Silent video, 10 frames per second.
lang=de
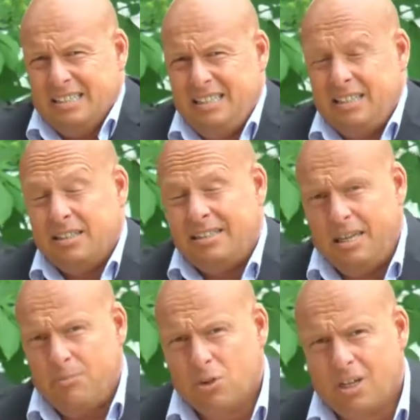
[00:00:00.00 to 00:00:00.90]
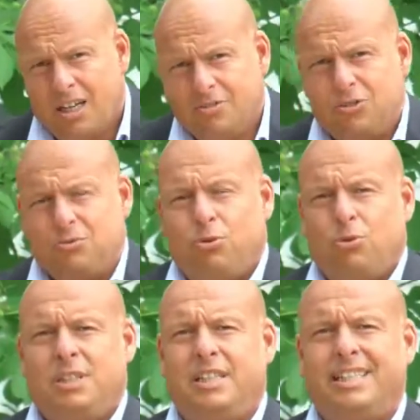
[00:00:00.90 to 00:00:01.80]
Die demokratischen
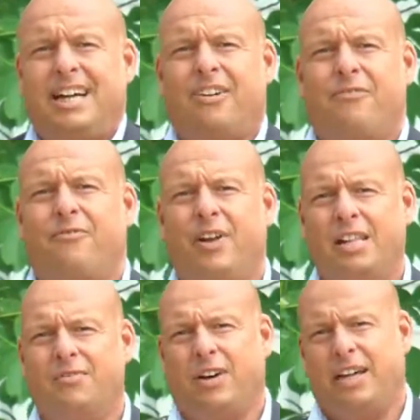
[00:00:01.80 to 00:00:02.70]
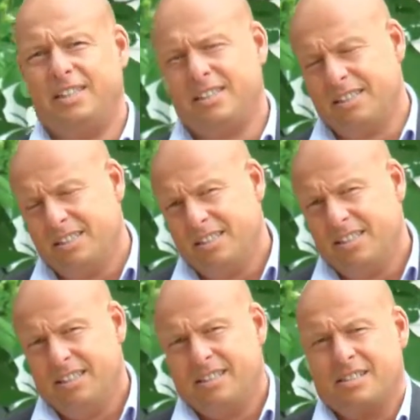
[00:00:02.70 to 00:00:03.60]
Politiker weltweit
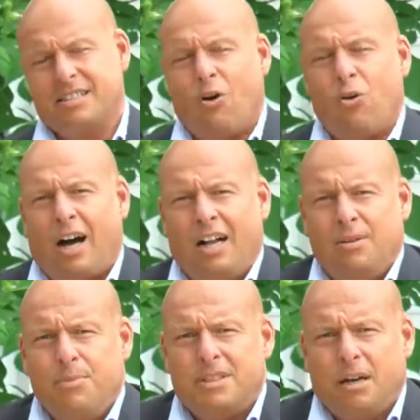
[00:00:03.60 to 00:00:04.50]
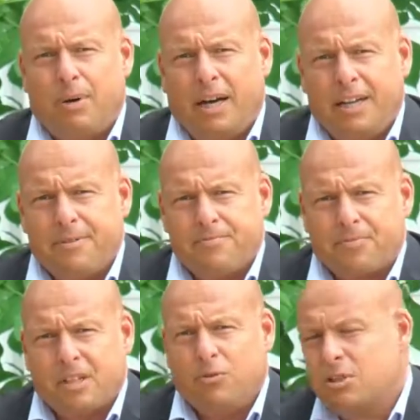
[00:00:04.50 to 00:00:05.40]
sind auch alle mit dabei.
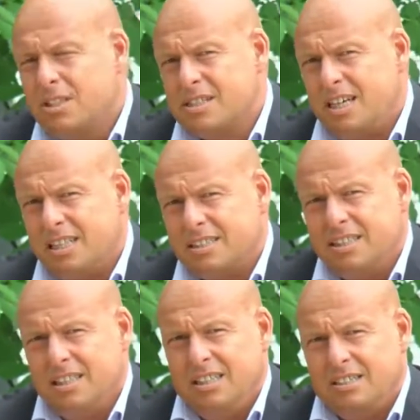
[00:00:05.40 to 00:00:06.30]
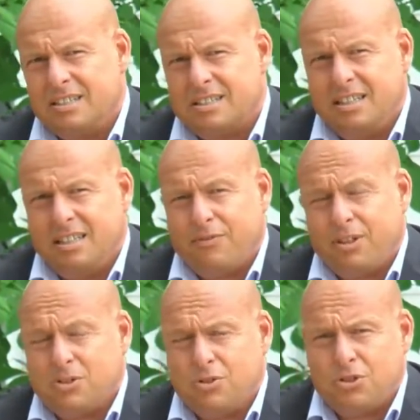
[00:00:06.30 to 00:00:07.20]
Da wird gesagt, dass der
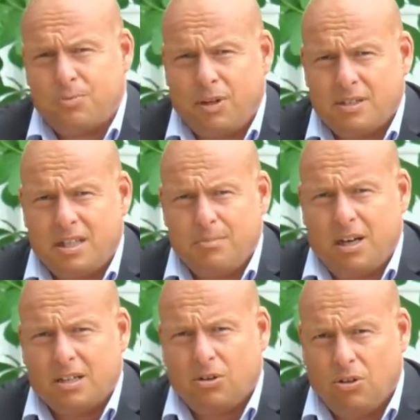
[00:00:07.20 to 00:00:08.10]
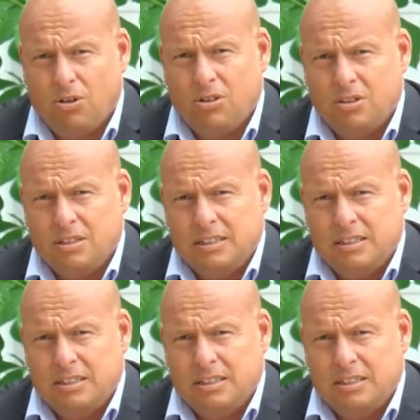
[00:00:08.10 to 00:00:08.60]
französische Präsident Macron,